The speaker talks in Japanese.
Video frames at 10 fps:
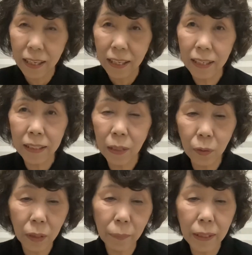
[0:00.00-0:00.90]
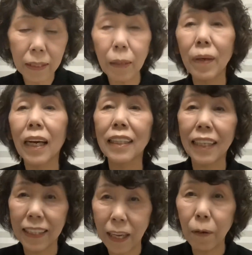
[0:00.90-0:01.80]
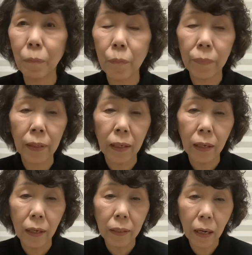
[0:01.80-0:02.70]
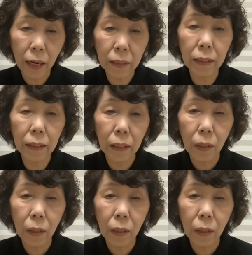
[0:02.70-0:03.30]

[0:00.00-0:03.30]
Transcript: あなので皆様方ね、やはり